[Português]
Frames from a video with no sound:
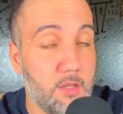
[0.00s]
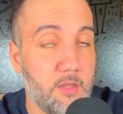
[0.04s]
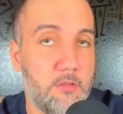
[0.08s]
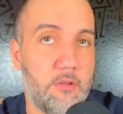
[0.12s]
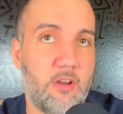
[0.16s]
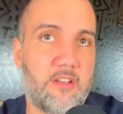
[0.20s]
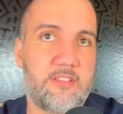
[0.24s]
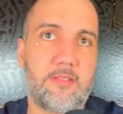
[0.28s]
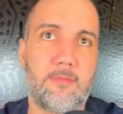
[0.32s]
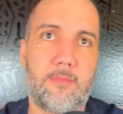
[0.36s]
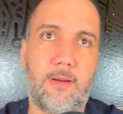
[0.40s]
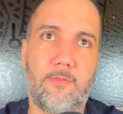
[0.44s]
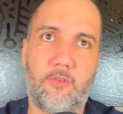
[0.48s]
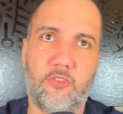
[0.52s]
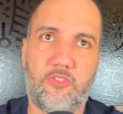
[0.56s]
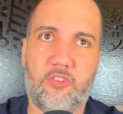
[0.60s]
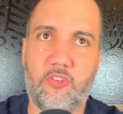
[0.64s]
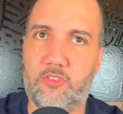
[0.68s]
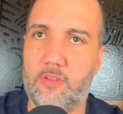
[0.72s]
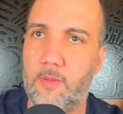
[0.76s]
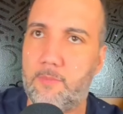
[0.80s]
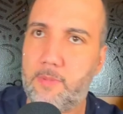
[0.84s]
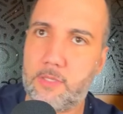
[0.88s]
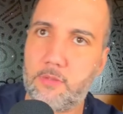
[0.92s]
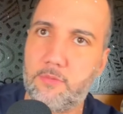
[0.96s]
Nossa, mas
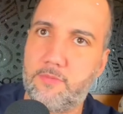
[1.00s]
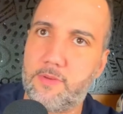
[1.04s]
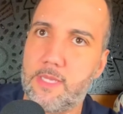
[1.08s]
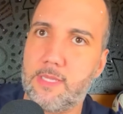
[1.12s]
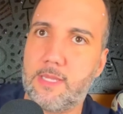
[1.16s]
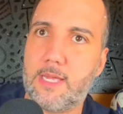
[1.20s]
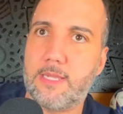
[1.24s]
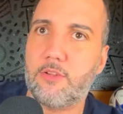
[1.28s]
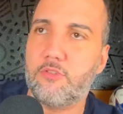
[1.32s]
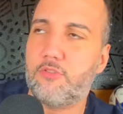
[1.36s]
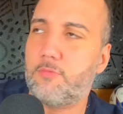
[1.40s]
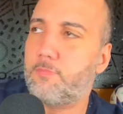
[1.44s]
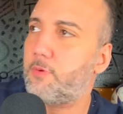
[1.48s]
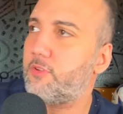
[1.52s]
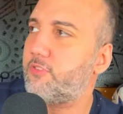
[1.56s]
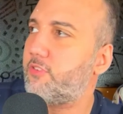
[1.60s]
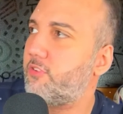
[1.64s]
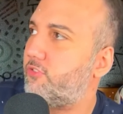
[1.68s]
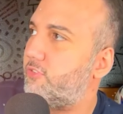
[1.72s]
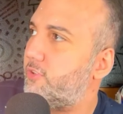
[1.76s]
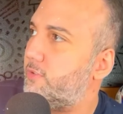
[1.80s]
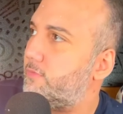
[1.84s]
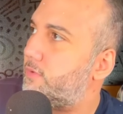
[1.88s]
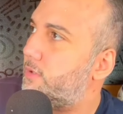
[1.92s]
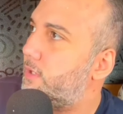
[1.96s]
vocês também não veem nada de
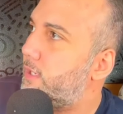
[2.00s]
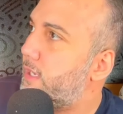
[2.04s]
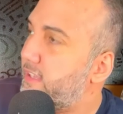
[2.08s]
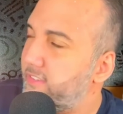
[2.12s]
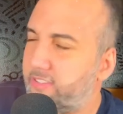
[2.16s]
positivo.